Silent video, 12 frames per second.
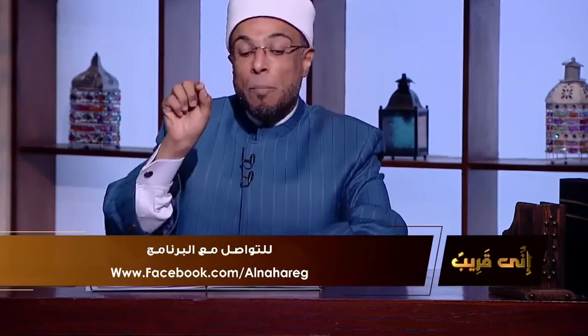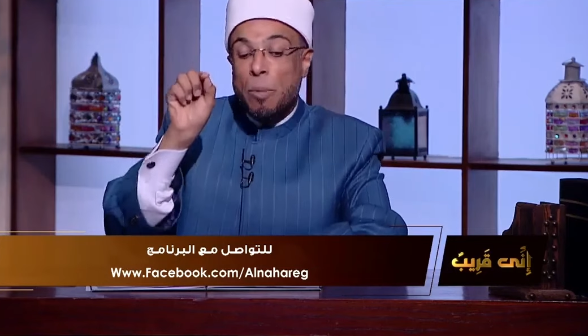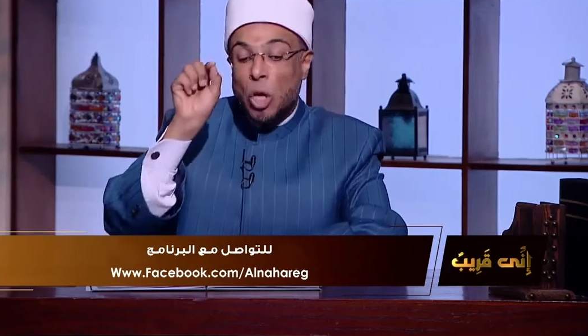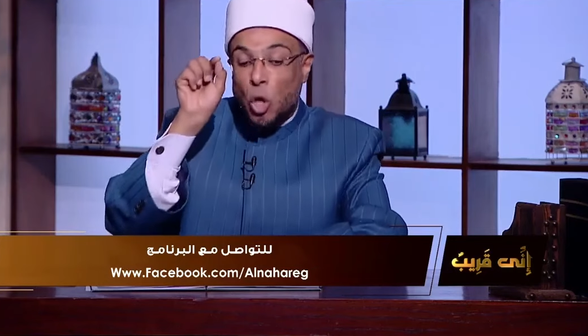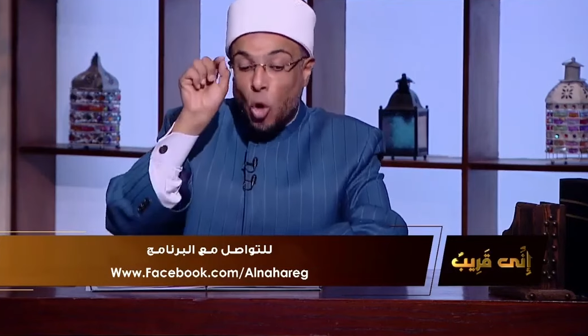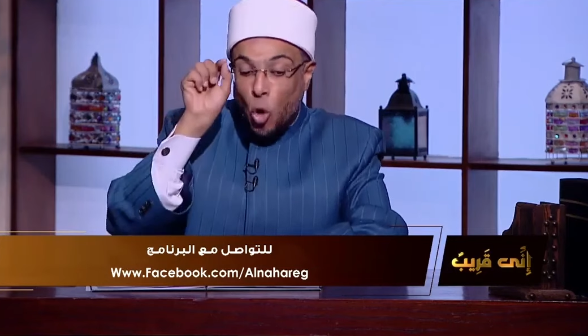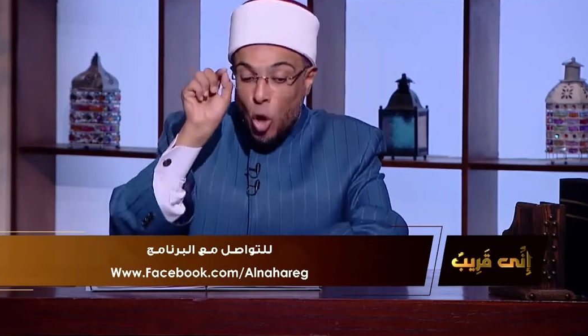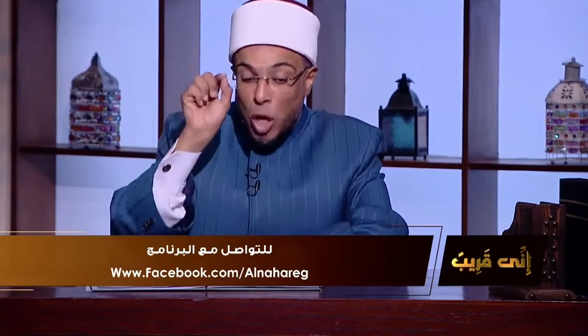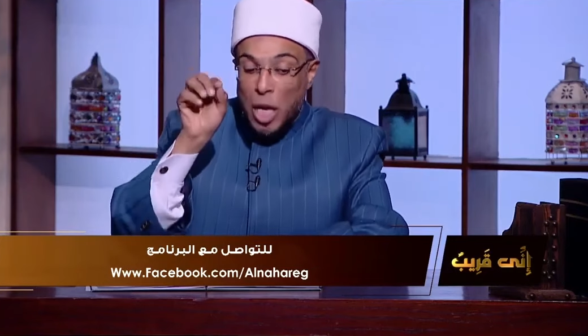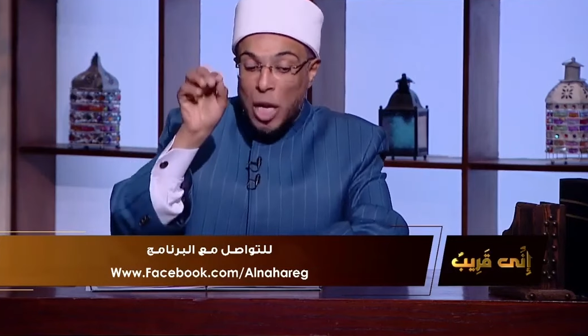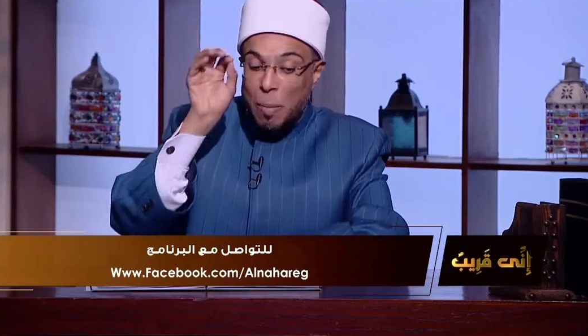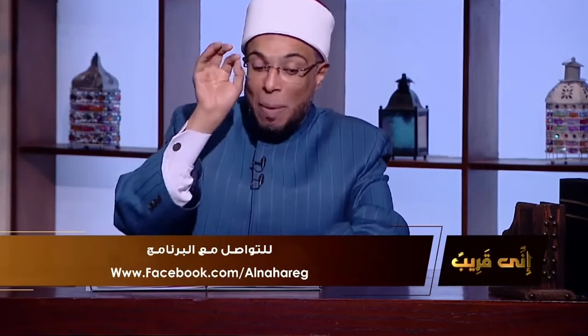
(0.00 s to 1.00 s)
من
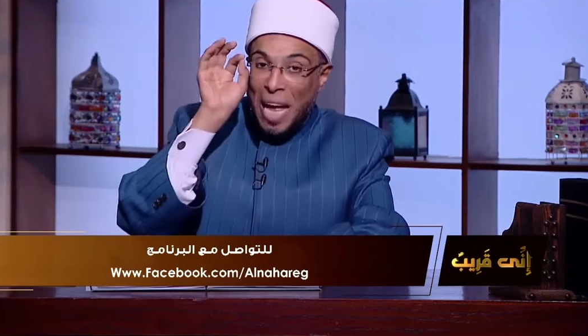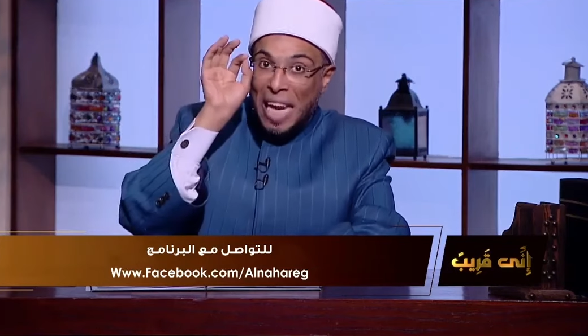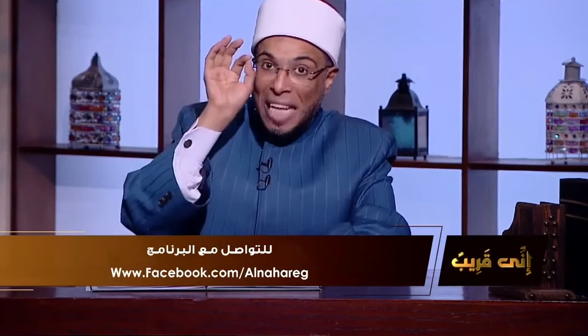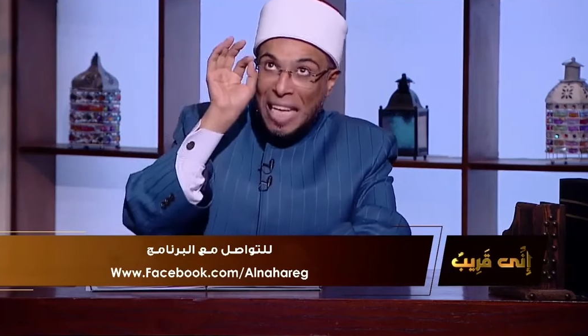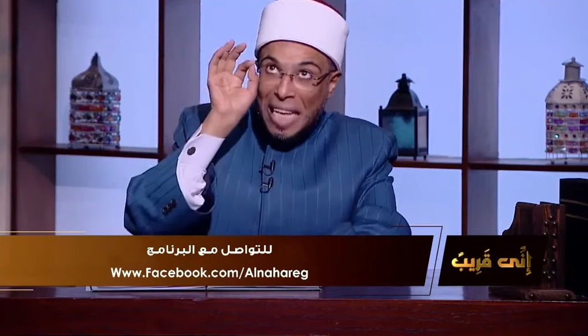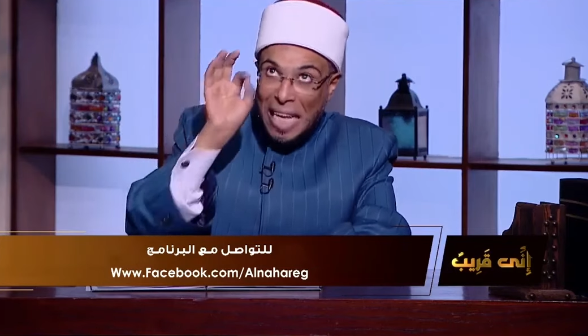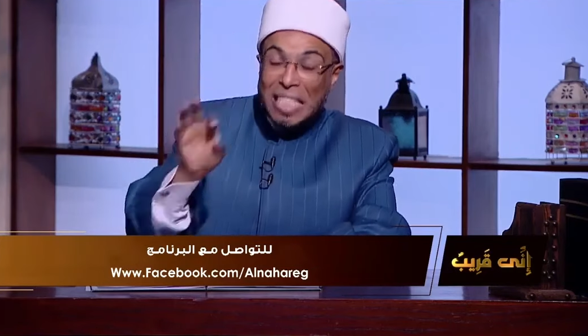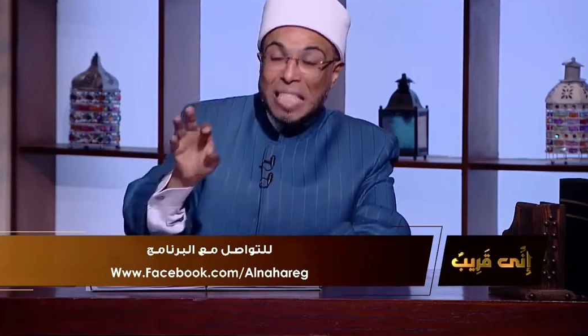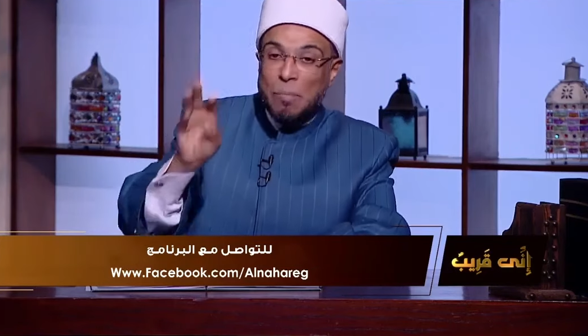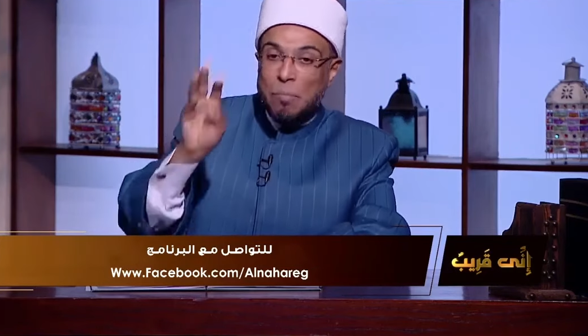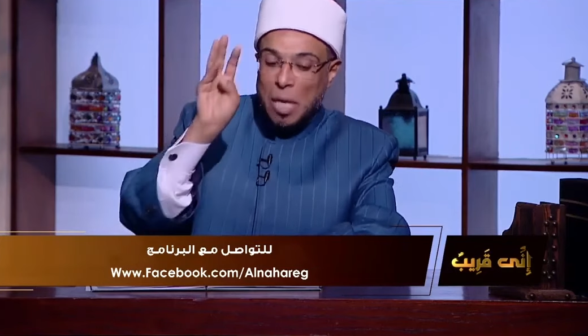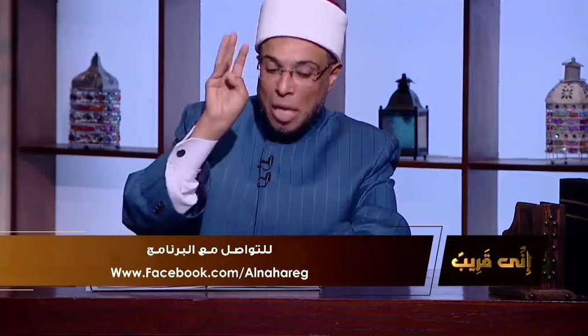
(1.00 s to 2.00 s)
كل بلية
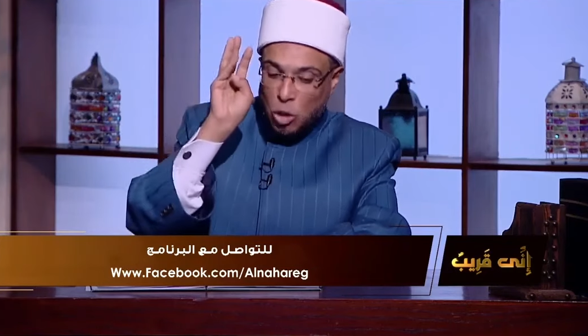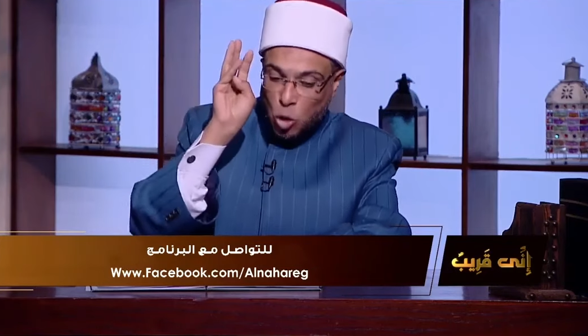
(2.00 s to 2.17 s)
من